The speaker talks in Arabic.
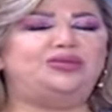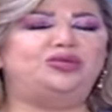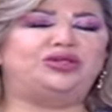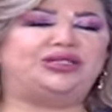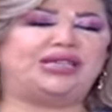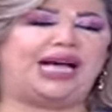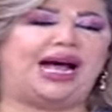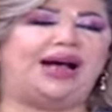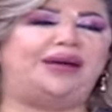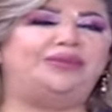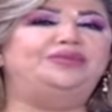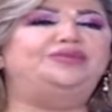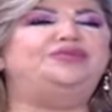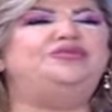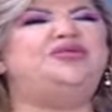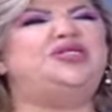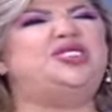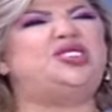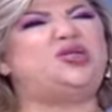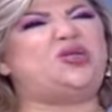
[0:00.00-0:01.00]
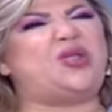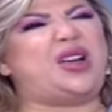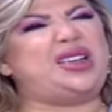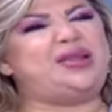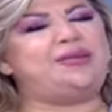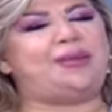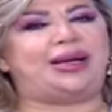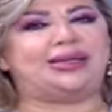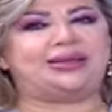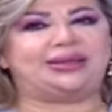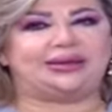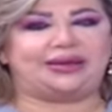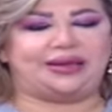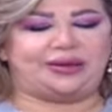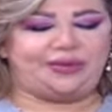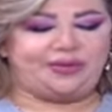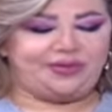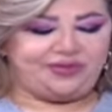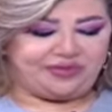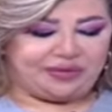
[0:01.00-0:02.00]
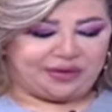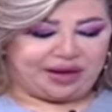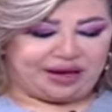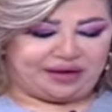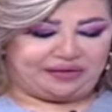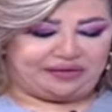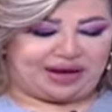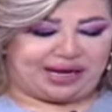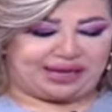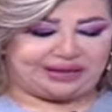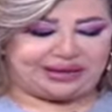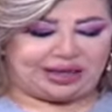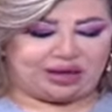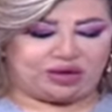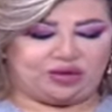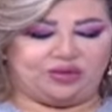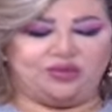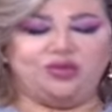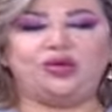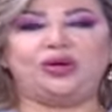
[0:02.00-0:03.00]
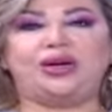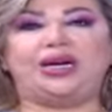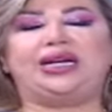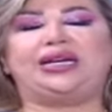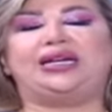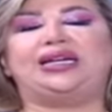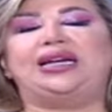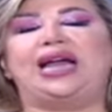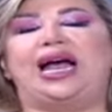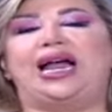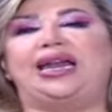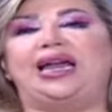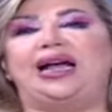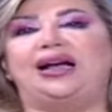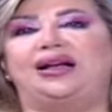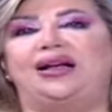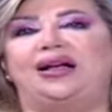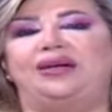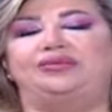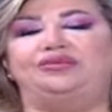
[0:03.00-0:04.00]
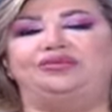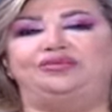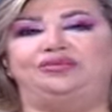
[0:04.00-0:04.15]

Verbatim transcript: متعب شوي معصب في عندك أمور هيك العلاقة